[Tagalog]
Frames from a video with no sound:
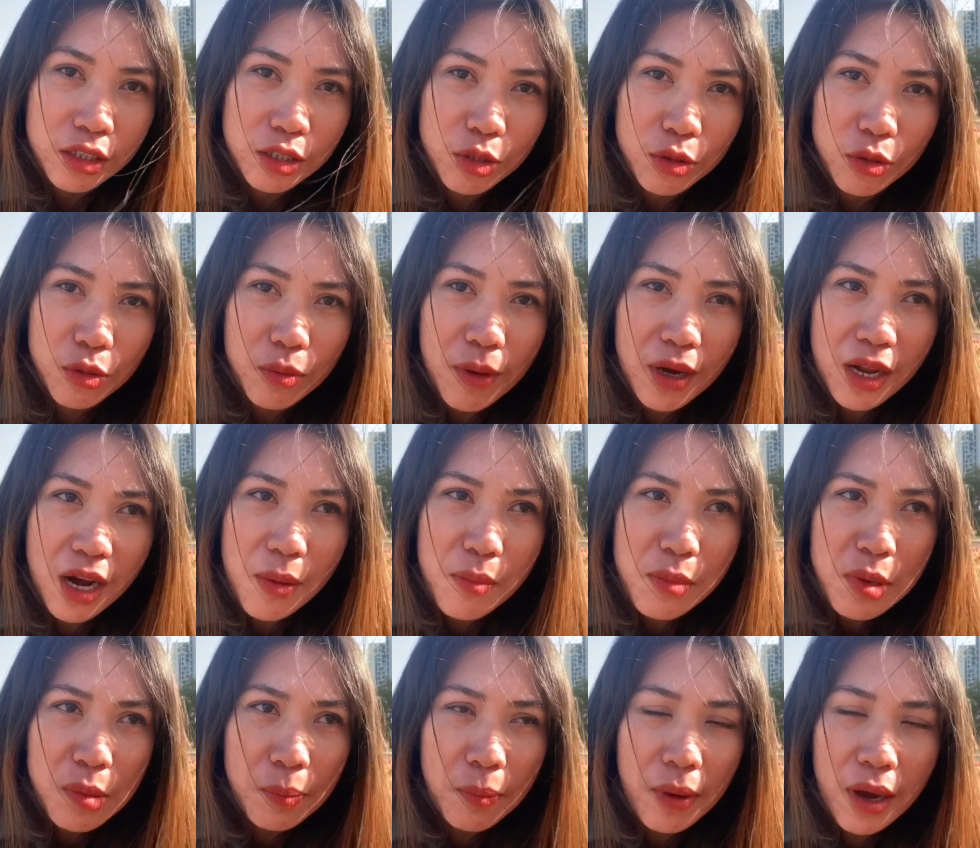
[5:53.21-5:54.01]
So,
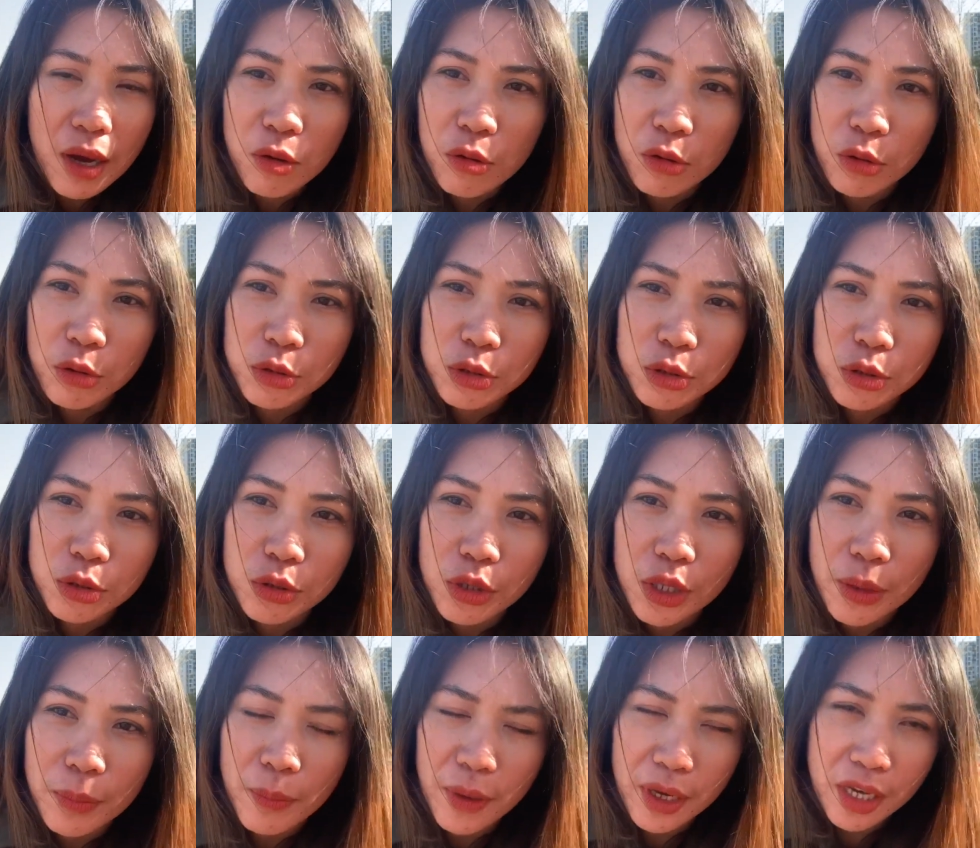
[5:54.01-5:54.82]
marami pa akong
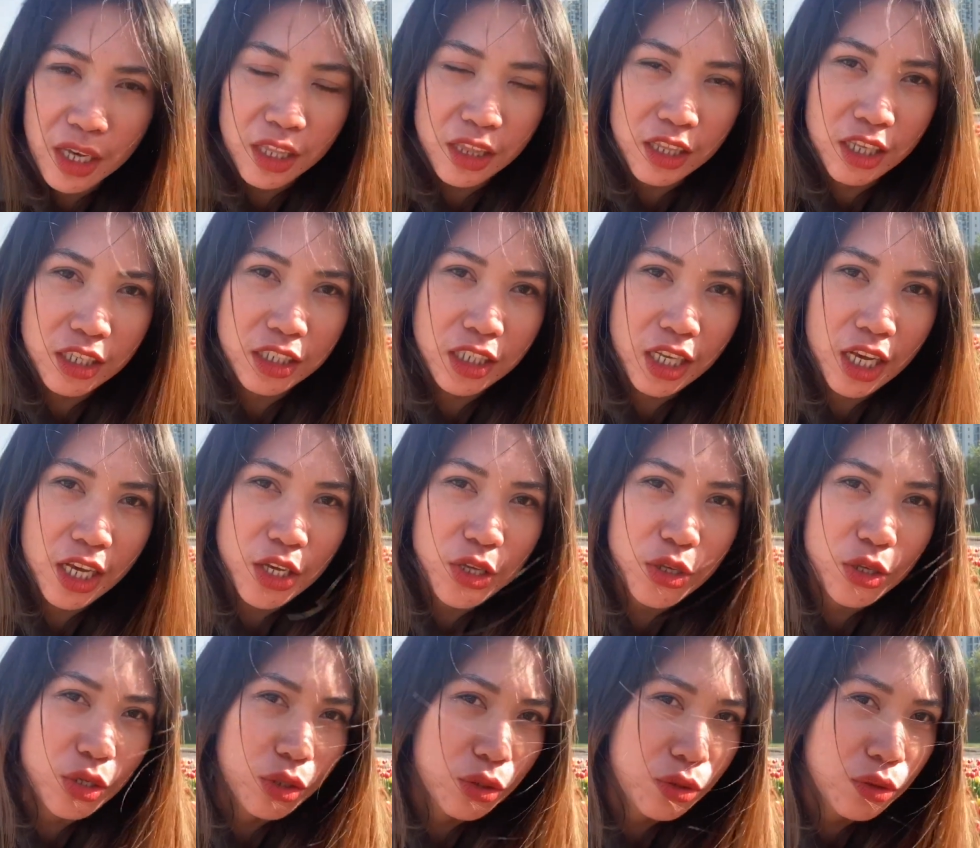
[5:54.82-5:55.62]
gustong ipakita sa
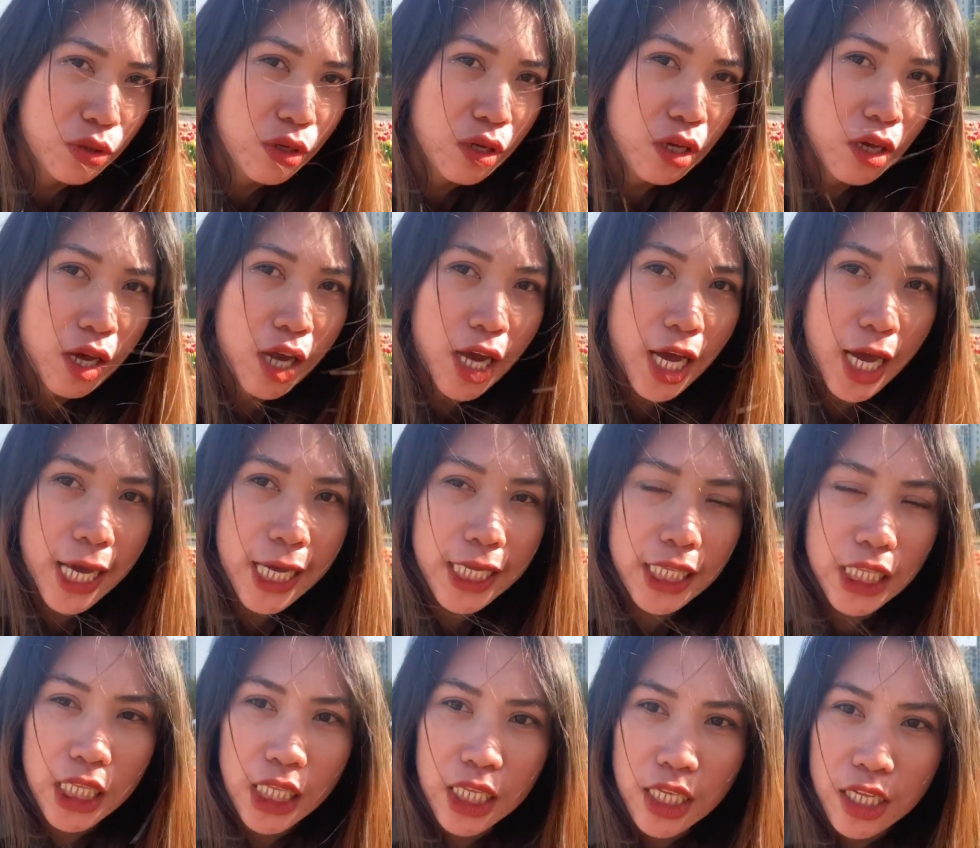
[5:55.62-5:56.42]
inyo
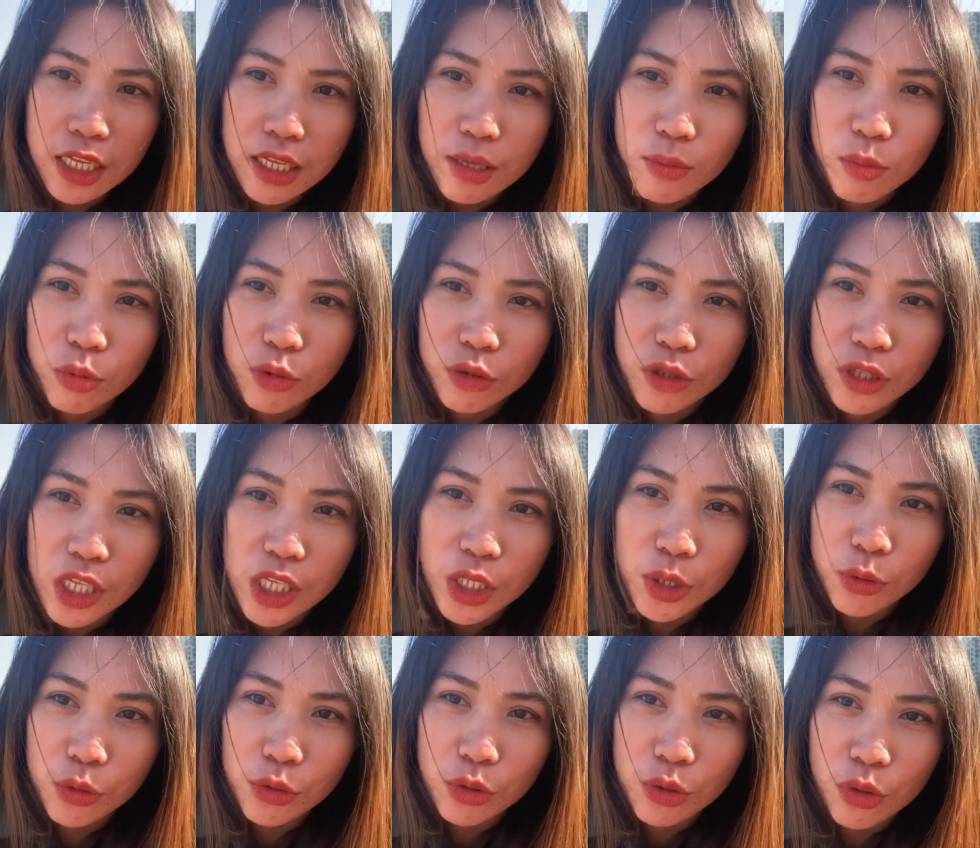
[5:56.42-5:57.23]
at
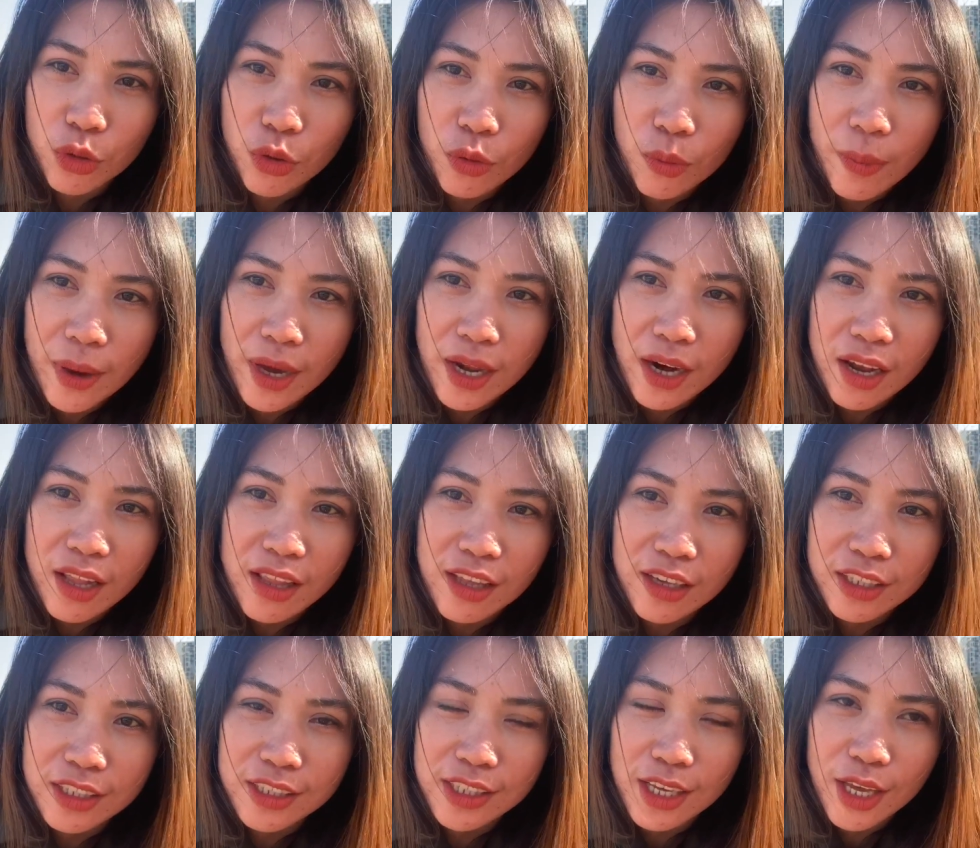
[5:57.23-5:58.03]
lilibutin ko to para
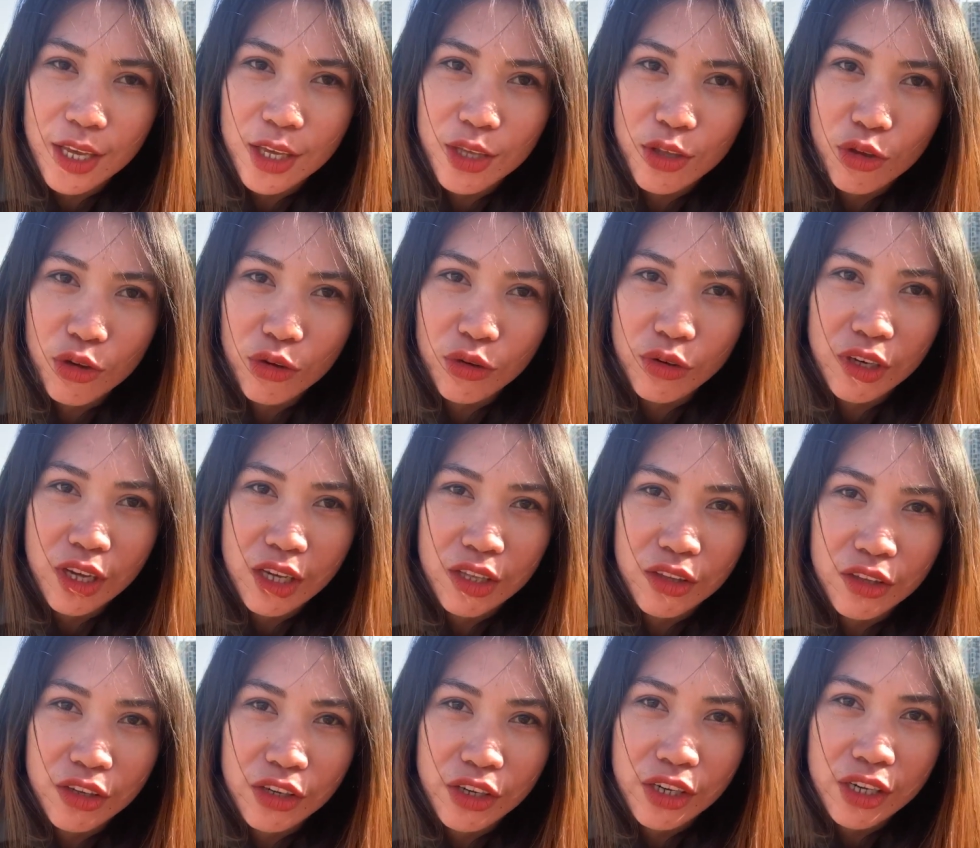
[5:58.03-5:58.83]
lang sa inyo.
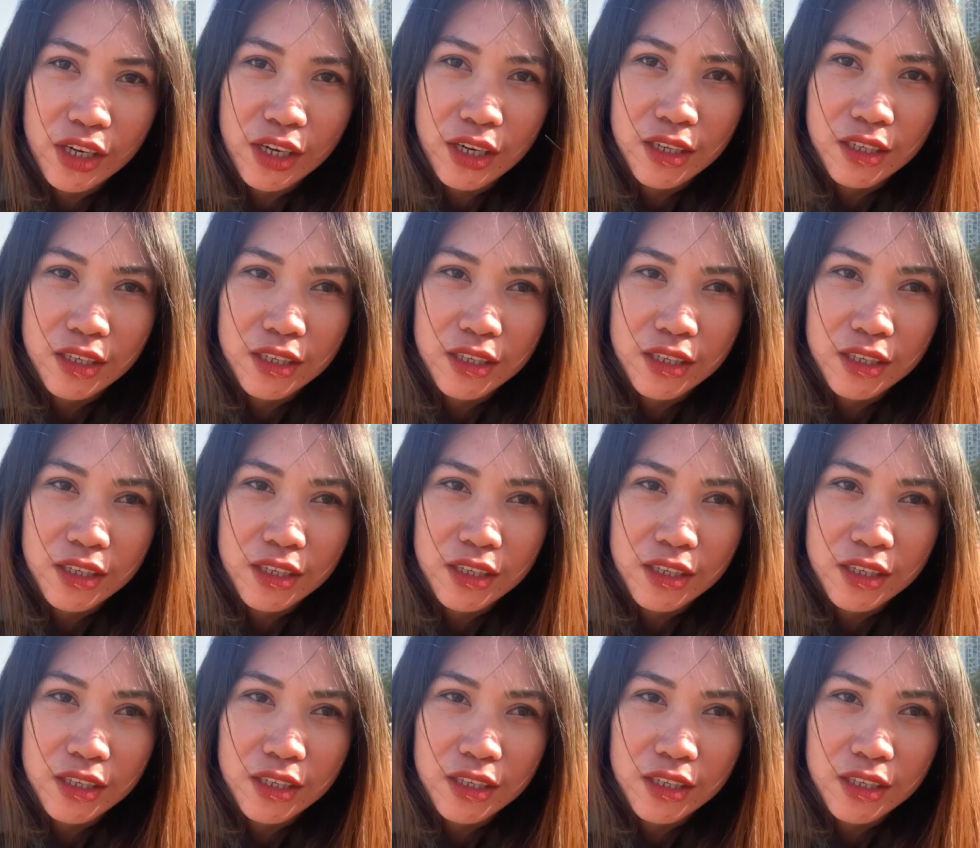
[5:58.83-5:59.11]
Ganun.